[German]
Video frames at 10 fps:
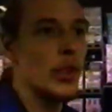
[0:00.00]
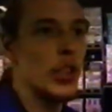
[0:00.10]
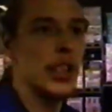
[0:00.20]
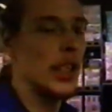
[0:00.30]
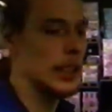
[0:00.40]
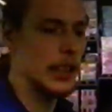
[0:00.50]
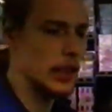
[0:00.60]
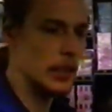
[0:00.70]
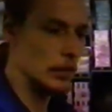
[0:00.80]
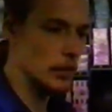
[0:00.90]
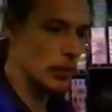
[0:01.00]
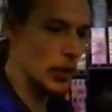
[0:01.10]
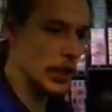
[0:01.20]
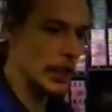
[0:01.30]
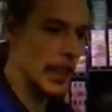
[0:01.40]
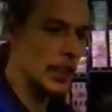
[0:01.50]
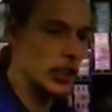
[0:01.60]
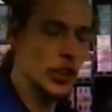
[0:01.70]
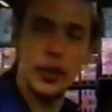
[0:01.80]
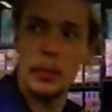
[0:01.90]
Gotcha ist wirklich
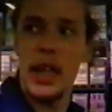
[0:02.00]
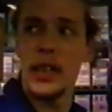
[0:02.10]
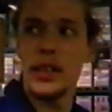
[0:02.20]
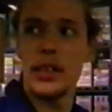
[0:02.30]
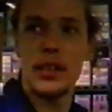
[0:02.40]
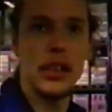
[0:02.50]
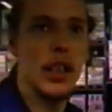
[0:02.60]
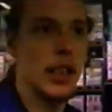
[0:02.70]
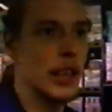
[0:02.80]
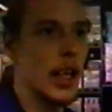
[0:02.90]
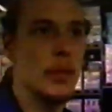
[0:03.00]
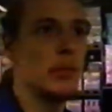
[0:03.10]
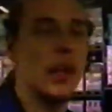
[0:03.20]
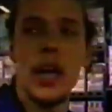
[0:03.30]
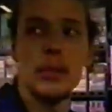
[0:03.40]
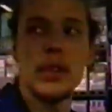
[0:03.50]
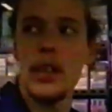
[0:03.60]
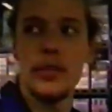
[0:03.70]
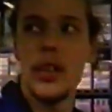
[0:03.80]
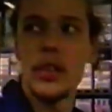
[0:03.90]
Action-Spaß an einem
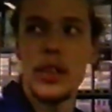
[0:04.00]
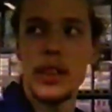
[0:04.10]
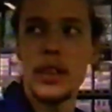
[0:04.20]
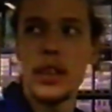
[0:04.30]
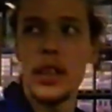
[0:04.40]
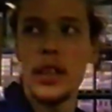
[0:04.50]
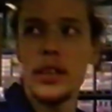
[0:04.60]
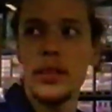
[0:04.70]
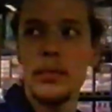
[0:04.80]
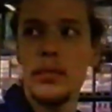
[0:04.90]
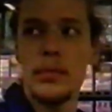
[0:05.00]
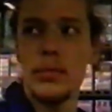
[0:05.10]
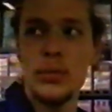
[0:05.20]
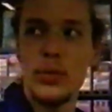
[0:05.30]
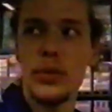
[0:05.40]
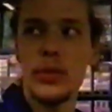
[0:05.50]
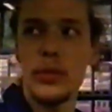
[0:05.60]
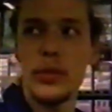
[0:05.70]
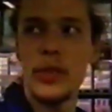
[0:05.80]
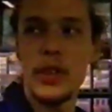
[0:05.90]
Nachmittag voll konzentriert. Und
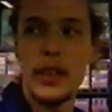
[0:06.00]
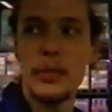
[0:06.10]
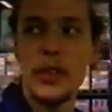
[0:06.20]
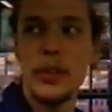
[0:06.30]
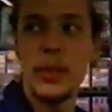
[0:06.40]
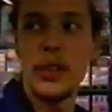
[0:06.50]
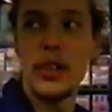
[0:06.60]
deswegen spiele